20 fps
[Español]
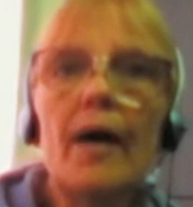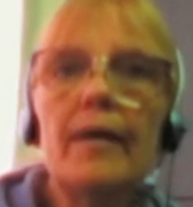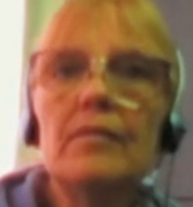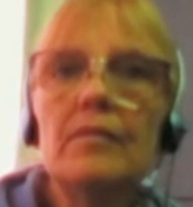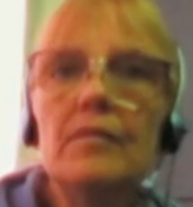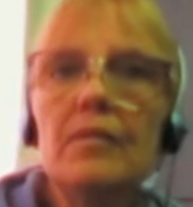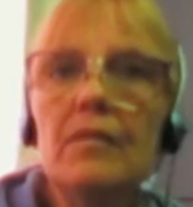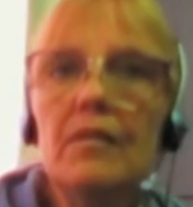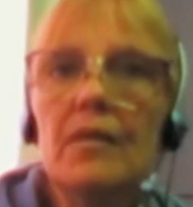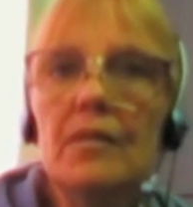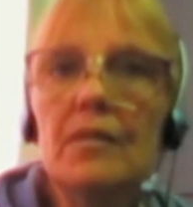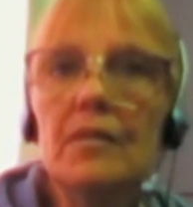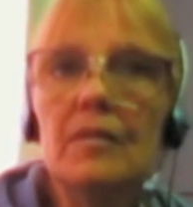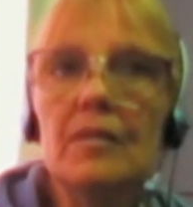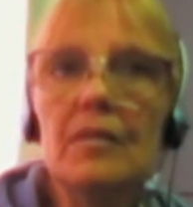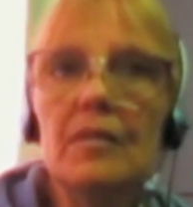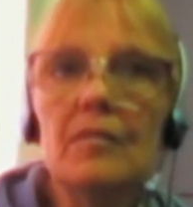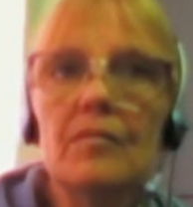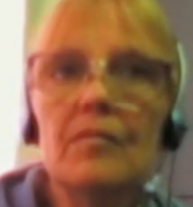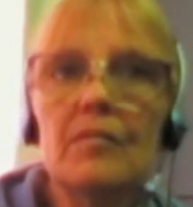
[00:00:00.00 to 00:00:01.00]

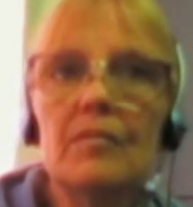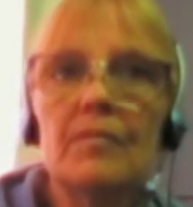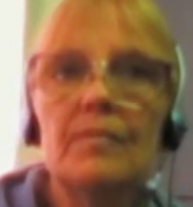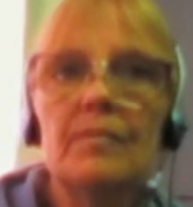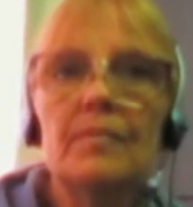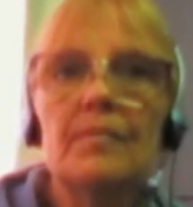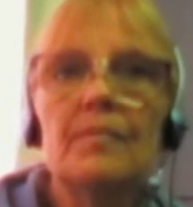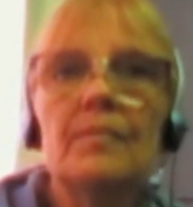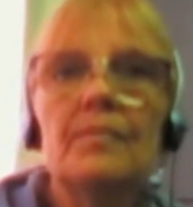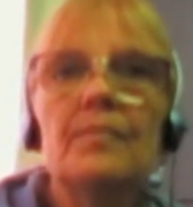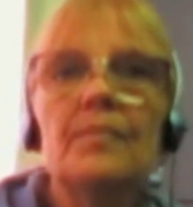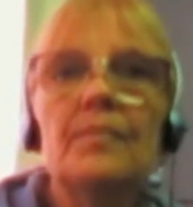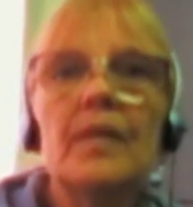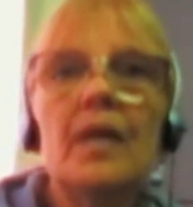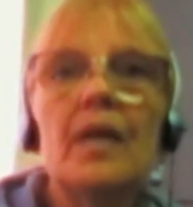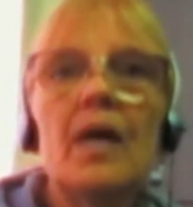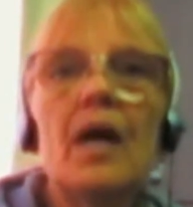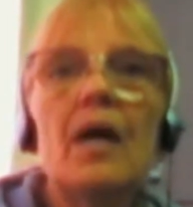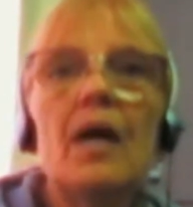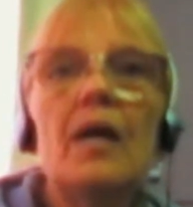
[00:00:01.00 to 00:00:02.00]
accidentes
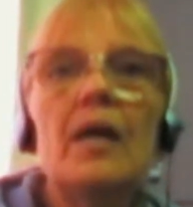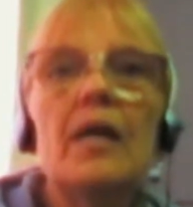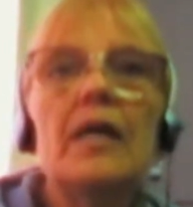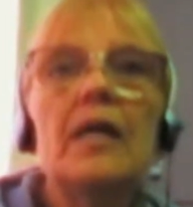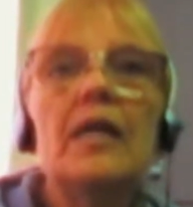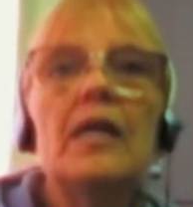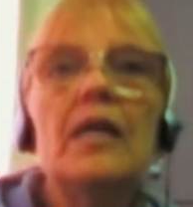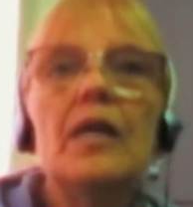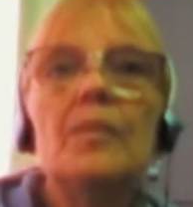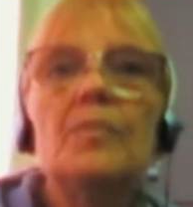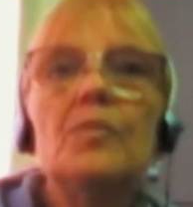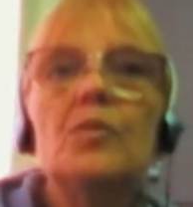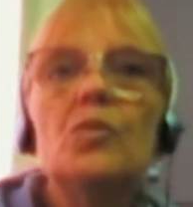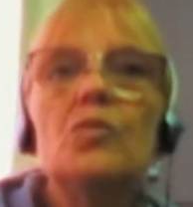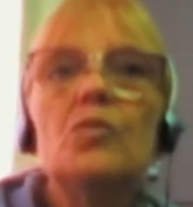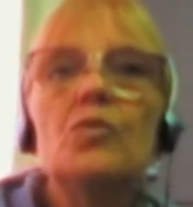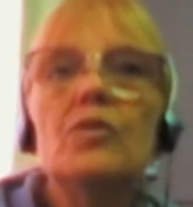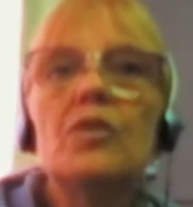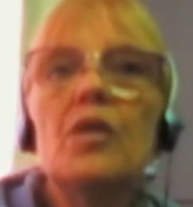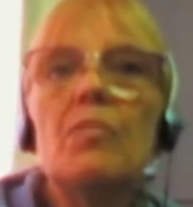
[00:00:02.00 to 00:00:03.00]
y
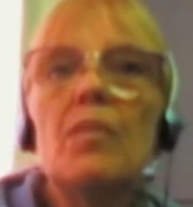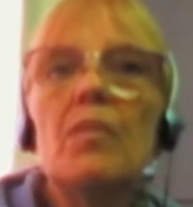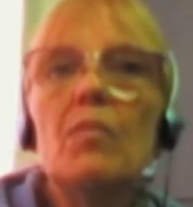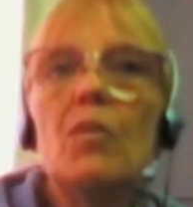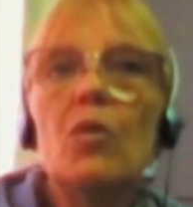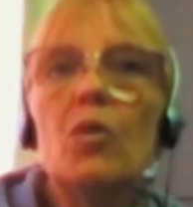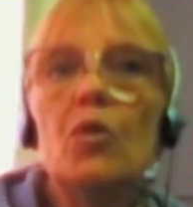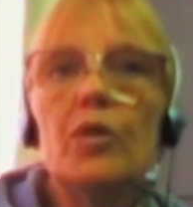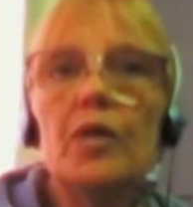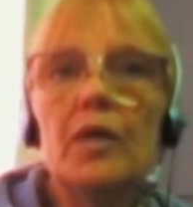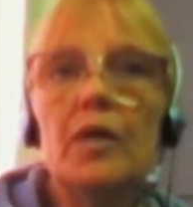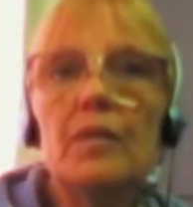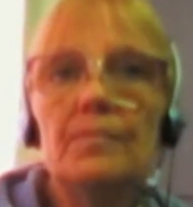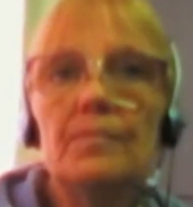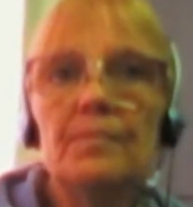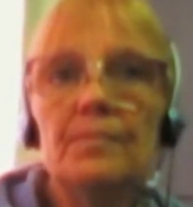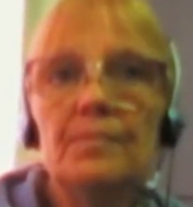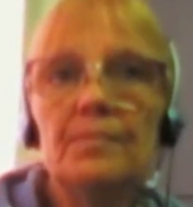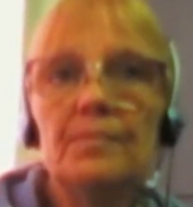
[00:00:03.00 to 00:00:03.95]
lapsus de memoria,